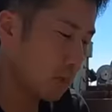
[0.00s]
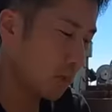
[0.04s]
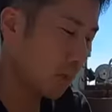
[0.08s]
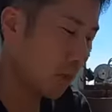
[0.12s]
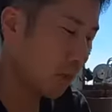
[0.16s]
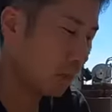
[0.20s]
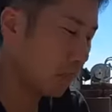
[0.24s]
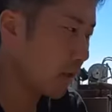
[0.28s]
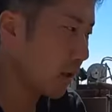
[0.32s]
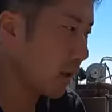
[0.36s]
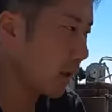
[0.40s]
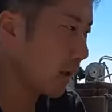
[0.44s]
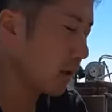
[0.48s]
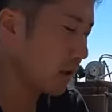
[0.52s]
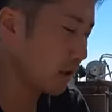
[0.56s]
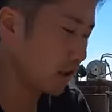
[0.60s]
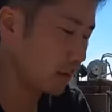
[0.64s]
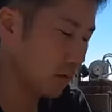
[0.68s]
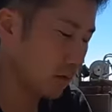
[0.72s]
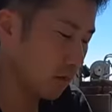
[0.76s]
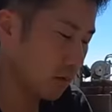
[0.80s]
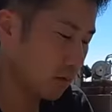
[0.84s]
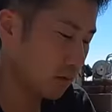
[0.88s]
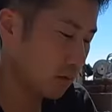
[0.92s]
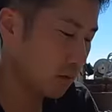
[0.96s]
インも頑張らないかんね、
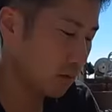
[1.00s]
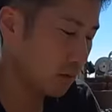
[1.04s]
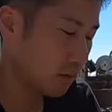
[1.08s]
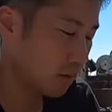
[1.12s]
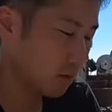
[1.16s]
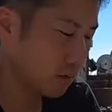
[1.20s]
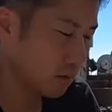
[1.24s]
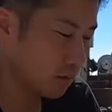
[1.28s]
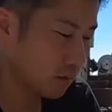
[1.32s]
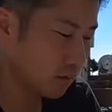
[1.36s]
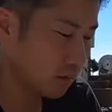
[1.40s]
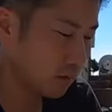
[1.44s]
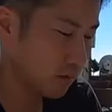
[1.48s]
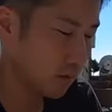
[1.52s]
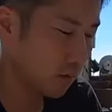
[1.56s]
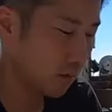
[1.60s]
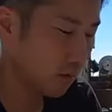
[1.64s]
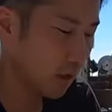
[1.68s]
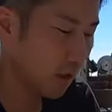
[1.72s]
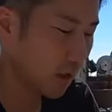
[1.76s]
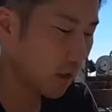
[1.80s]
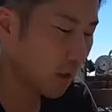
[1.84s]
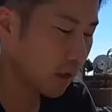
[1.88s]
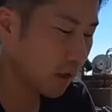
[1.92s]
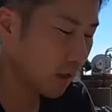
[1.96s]
はい、頑
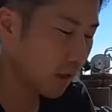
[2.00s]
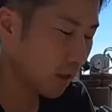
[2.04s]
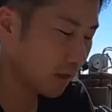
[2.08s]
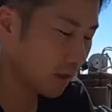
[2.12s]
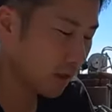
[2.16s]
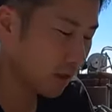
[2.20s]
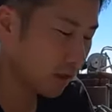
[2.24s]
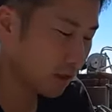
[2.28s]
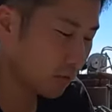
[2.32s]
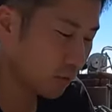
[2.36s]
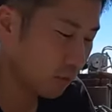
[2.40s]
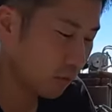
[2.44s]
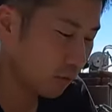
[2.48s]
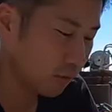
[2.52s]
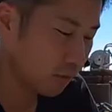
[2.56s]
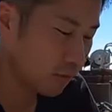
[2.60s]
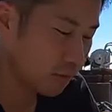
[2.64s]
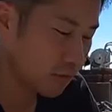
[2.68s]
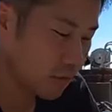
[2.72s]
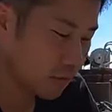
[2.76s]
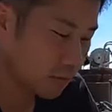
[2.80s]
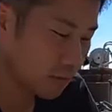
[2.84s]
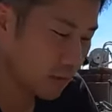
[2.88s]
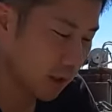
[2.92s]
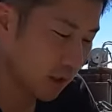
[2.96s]
張らないかんねっていうこう
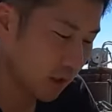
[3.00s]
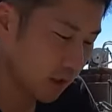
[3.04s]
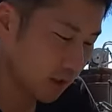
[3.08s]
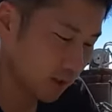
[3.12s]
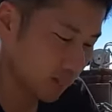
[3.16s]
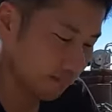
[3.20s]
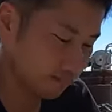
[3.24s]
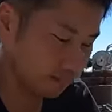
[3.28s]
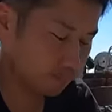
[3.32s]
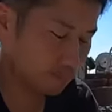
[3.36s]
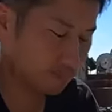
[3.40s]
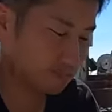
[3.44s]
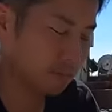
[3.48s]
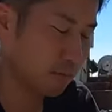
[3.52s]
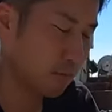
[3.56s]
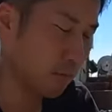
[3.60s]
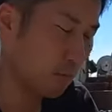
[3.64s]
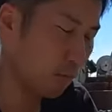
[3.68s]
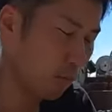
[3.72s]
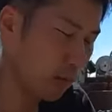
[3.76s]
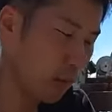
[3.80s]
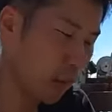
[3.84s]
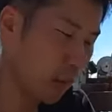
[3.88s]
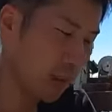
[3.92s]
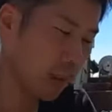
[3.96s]
いう地味な
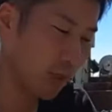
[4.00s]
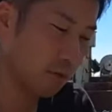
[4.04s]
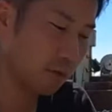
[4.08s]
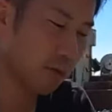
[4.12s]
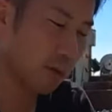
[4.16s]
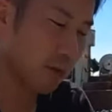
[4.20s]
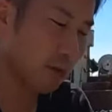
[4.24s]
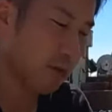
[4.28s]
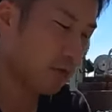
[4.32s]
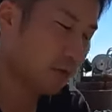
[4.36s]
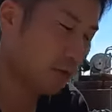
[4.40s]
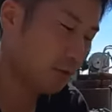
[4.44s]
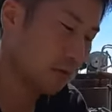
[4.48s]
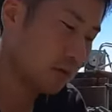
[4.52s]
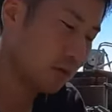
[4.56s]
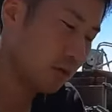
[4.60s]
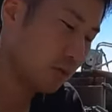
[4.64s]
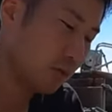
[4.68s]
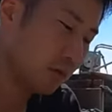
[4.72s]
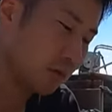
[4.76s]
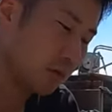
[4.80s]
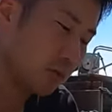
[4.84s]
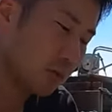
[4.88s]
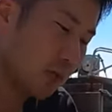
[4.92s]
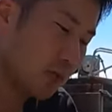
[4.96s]
動画あげるんやけど
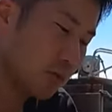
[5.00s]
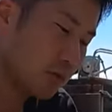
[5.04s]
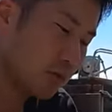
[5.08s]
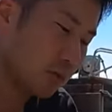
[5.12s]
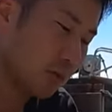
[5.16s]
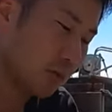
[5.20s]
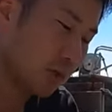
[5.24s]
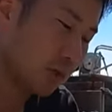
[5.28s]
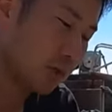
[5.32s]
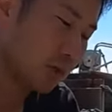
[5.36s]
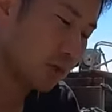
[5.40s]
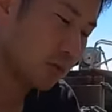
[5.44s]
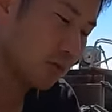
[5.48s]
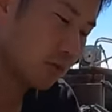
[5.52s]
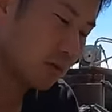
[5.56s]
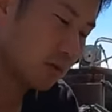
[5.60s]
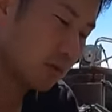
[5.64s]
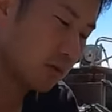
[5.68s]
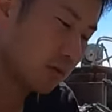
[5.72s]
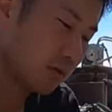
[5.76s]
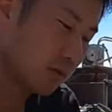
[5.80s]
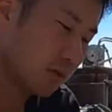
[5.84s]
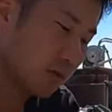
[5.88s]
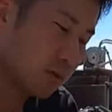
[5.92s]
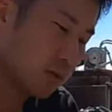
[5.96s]
大丈夫か
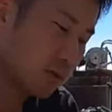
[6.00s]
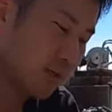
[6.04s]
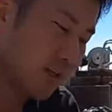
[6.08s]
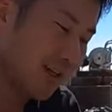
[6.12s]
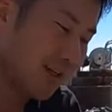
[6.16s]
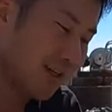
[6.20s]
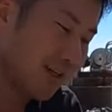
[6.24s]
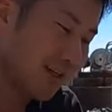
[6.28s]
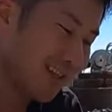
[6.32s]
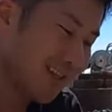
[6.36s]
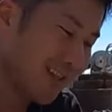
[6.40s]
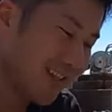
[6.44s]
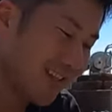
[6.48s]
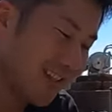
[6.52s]
ないやで